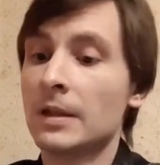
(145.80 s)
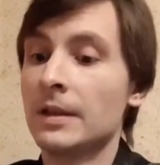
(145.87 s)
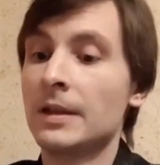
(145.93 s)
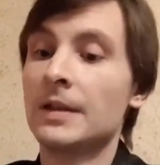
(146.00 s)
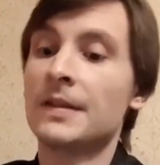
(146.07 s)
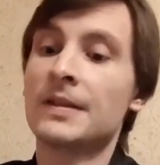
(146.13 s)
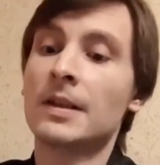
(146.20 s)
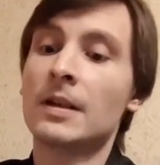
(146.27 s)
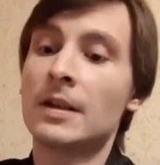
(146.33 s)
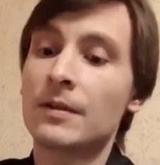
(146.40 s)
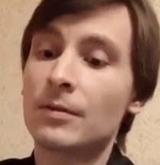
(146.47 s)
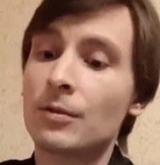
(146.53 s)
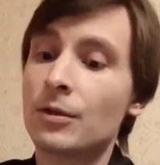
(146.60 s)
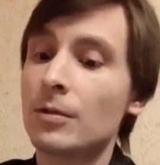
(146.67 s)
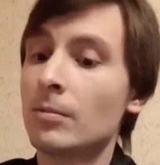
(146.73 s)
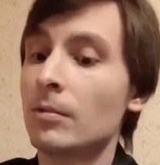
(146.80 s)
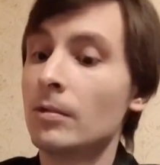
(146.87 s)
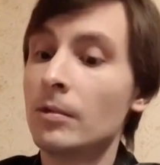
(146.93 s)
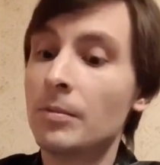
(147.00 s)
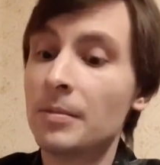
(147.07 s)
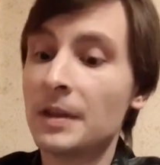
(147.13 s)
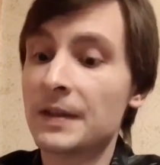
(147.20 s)
И сразу же
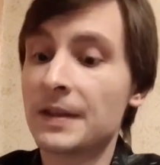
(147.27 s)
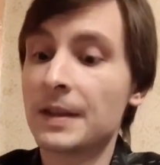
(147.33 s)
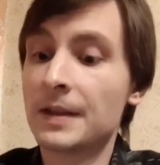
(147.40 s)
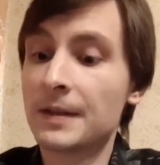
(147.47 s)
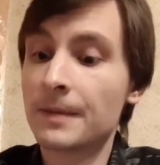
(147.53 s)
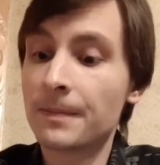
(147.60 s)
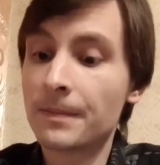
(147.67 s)
буду писать.